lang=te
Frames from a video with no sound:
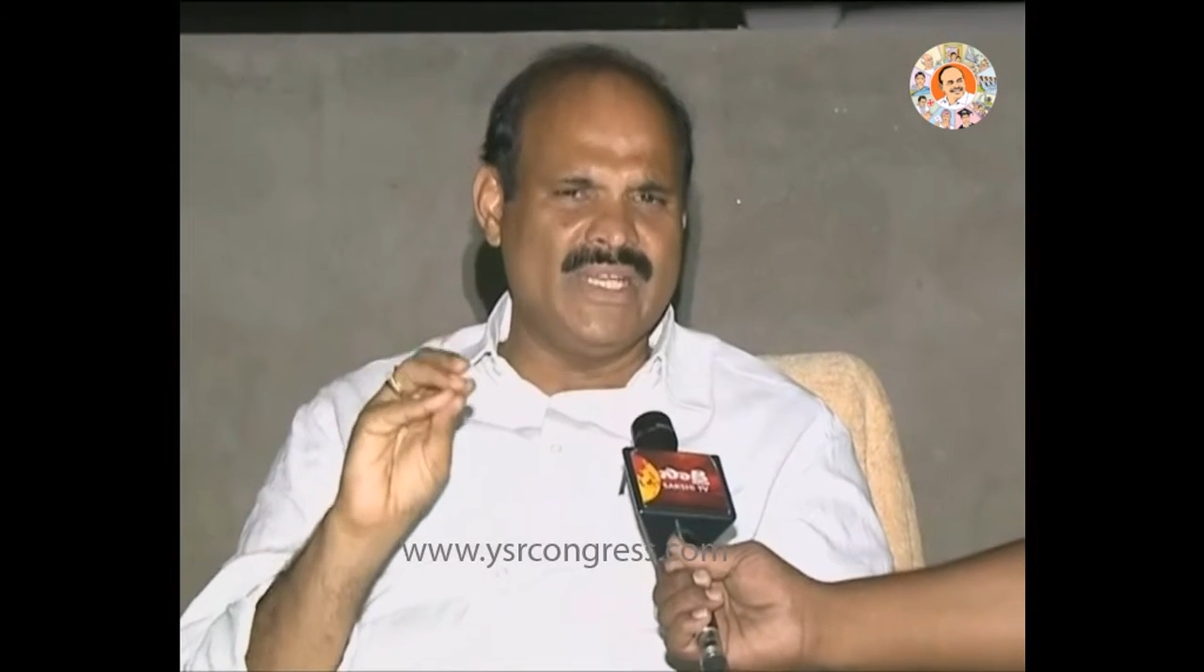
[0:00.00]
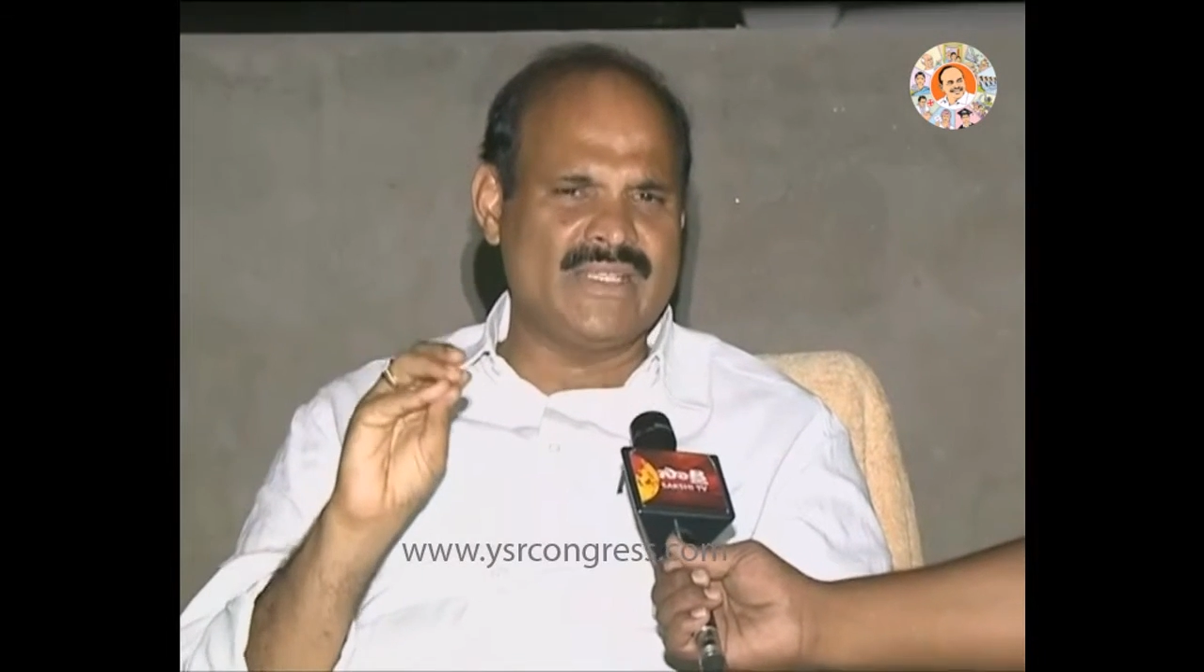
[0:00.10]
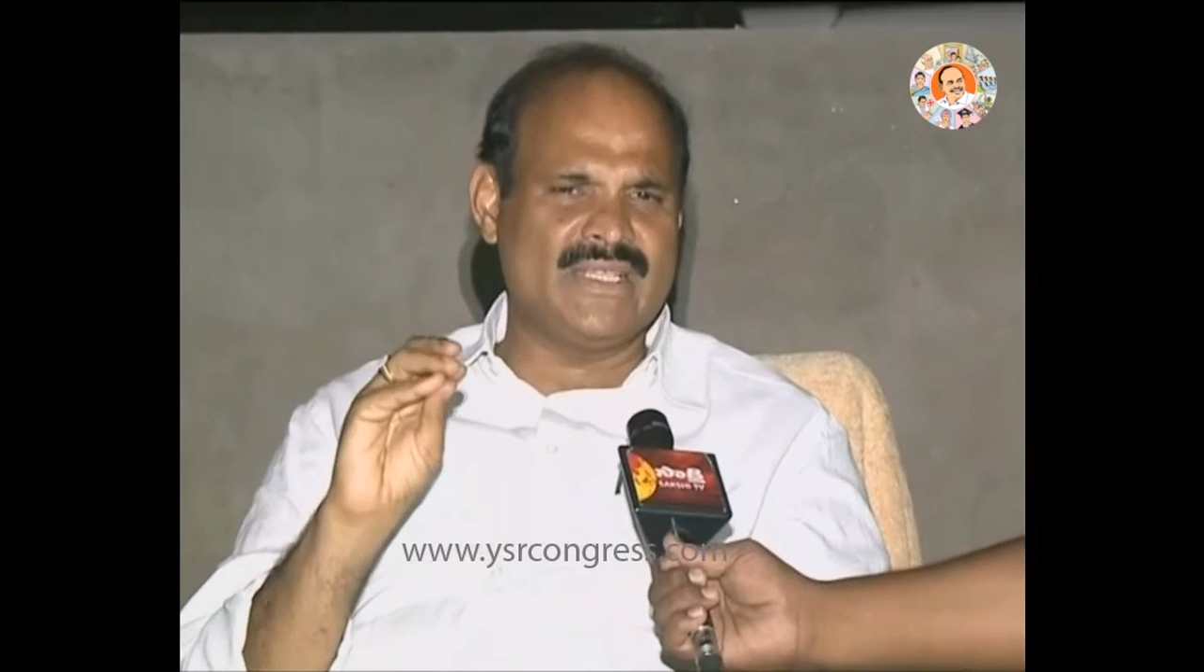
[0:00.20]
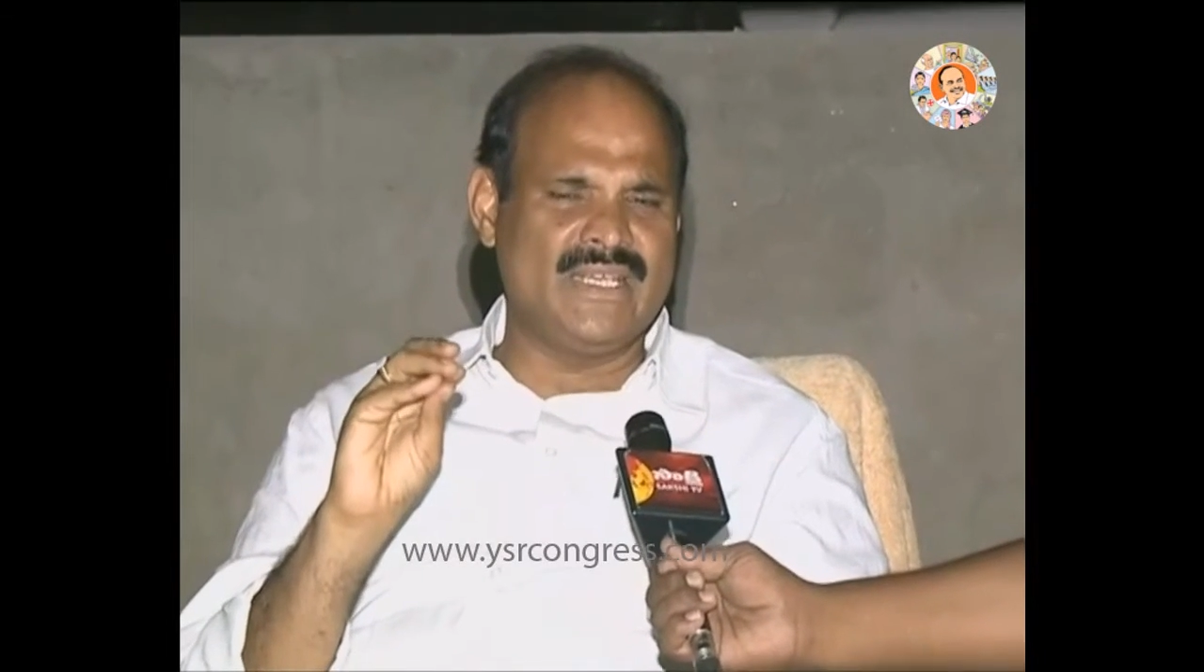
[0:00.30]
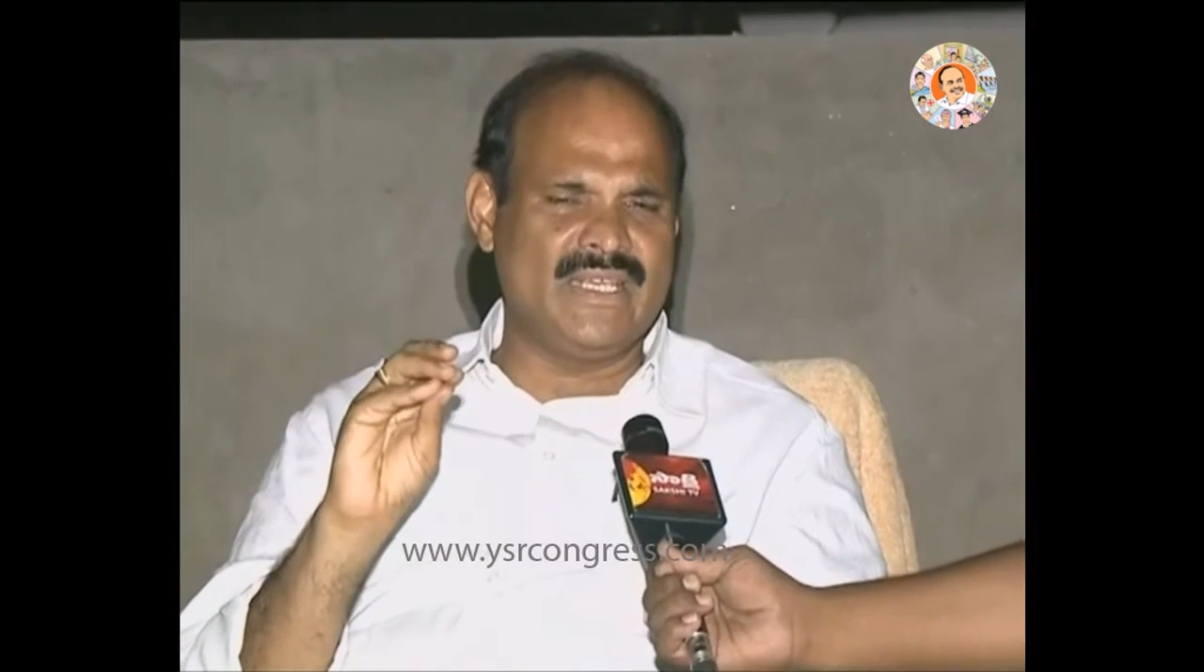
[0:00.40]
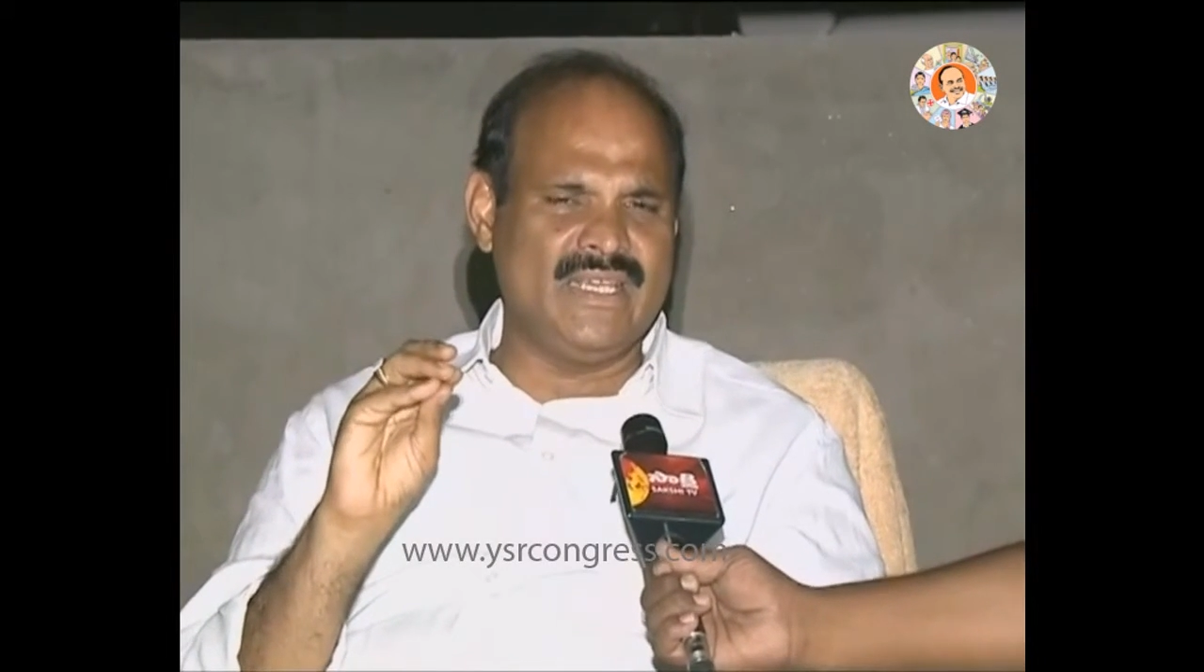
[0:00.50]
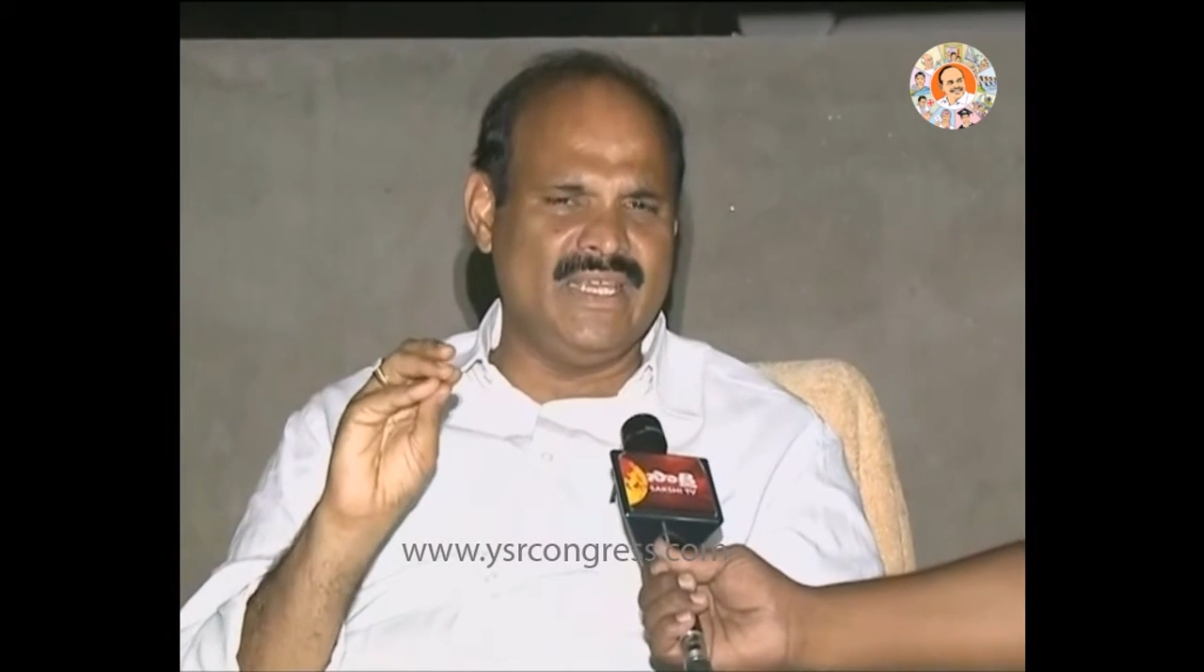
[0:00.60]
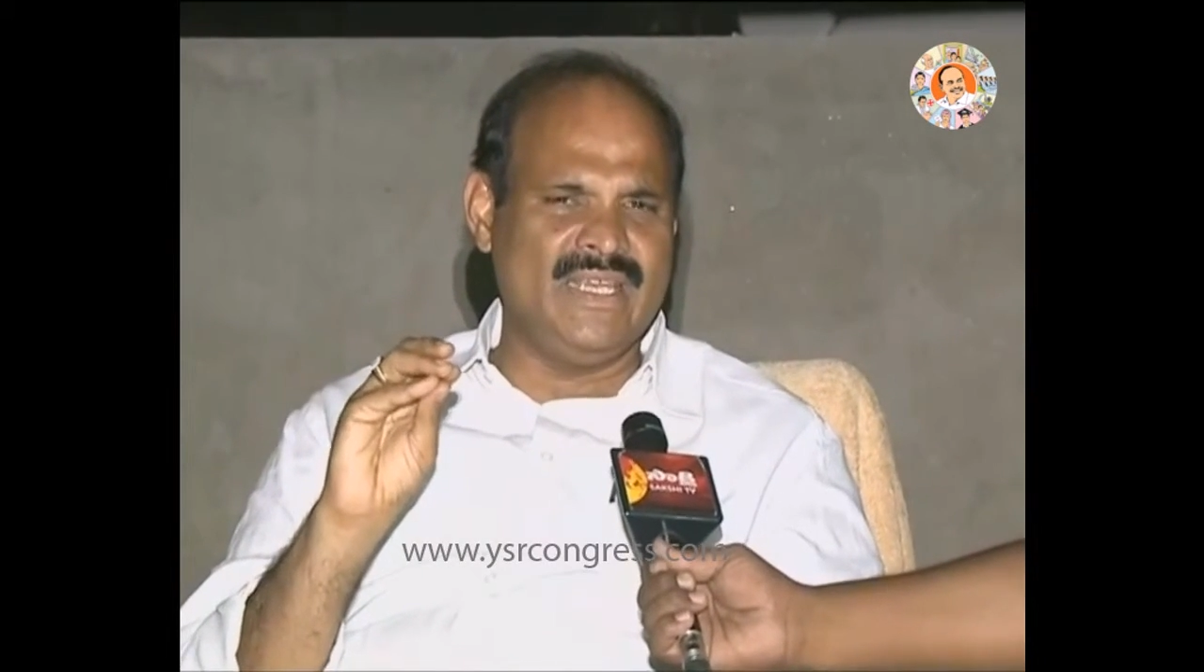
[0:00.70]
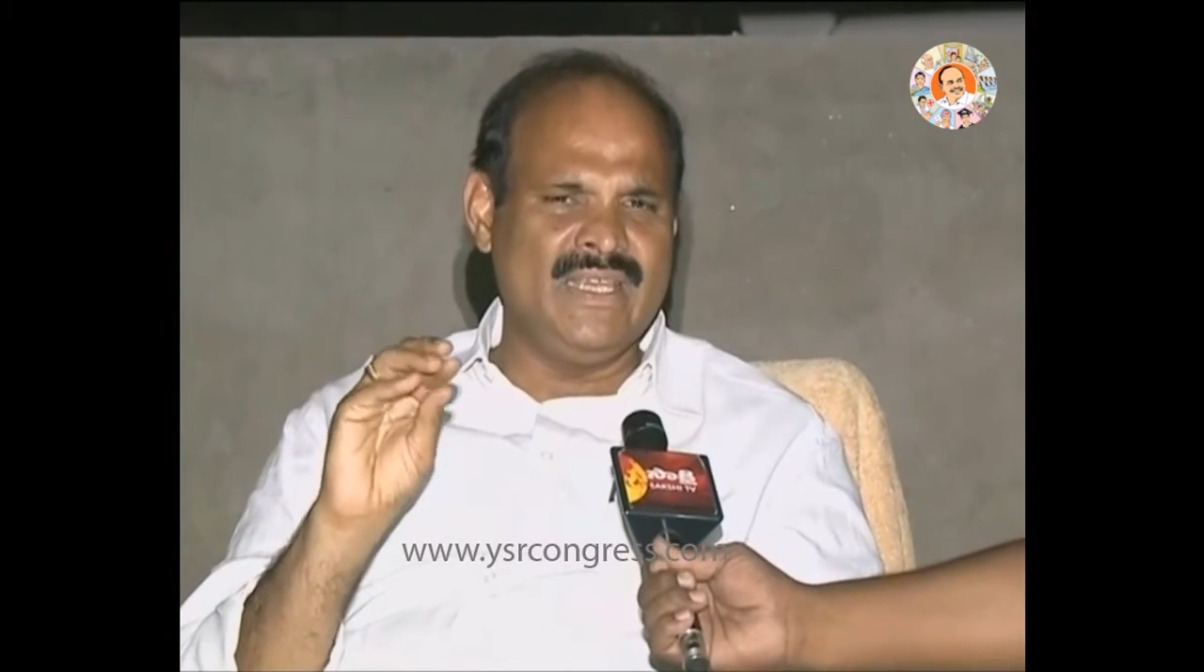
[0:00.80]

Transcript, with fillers: చేస్తానికి